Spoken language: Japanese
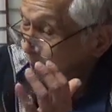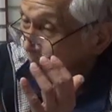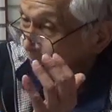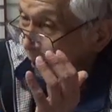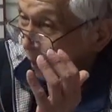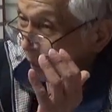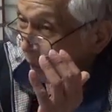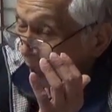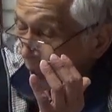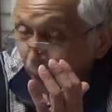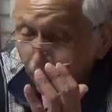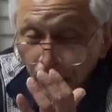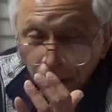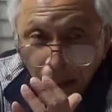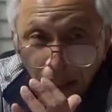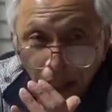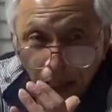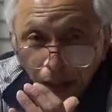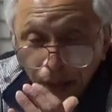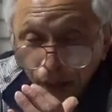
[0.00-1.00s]
だから
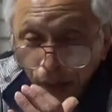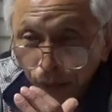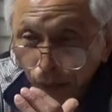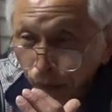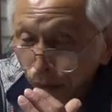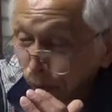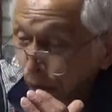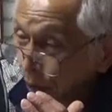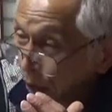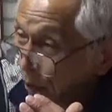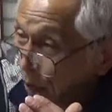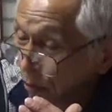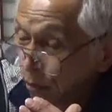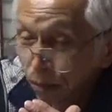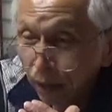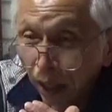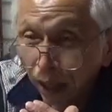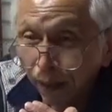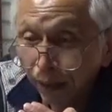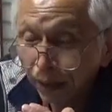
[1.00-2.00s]
あの
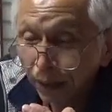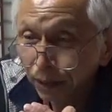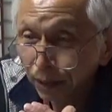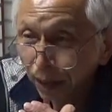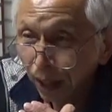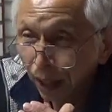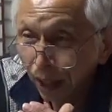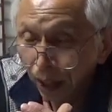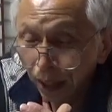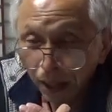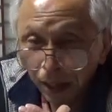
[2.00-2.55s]
空海はですね